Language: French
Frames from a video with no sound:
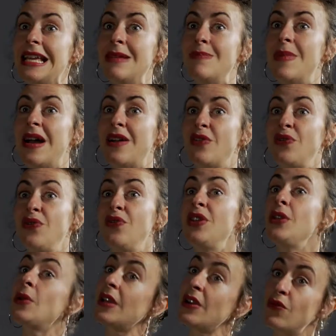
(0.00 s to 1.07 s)
Eh ben,
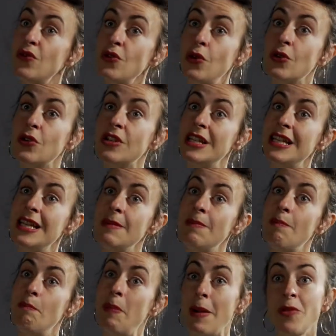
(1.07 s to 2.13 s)
figurez-vous que je n'ai
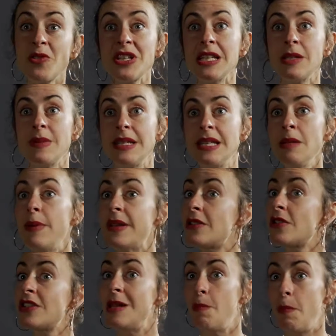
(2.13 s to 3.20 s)
pas mangé ce midi parce
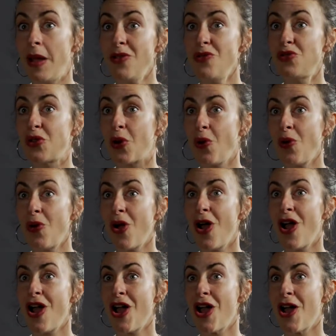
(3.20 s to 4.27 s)
que j'ai pas eu le temps.
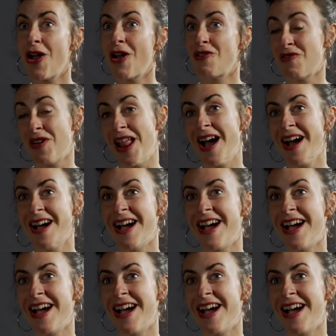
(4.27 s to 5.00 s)
Voilà.